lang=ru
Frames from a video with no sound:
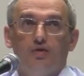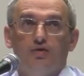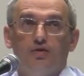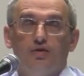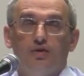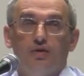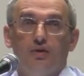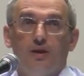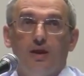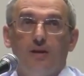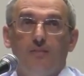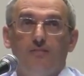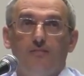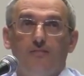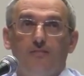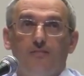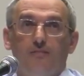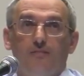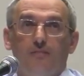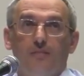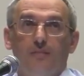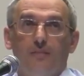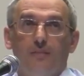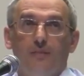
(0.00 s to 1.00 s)
то, что
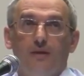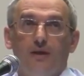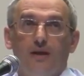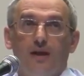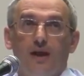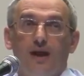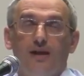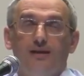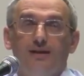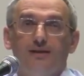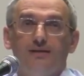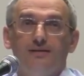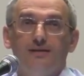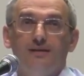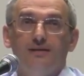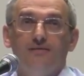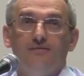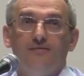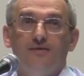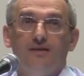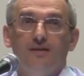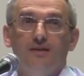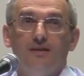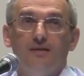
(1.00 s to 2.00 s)
нам радостно
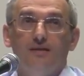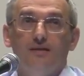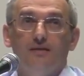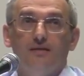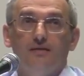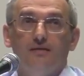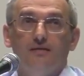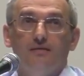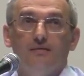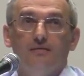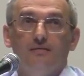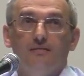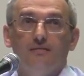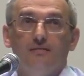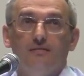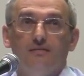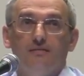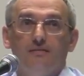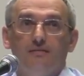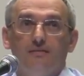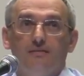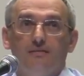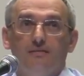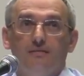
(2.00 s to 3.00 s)
видеть,
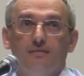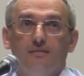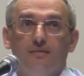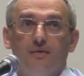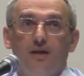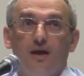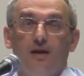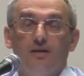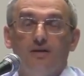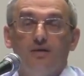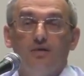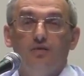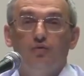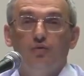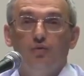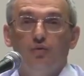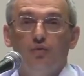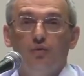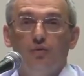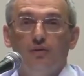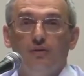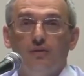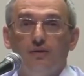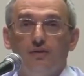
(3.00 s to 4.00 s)
как на
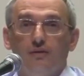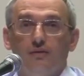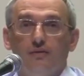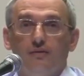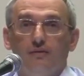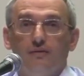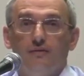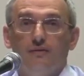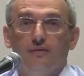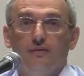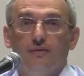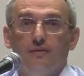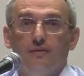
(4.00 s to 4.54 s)
курорте,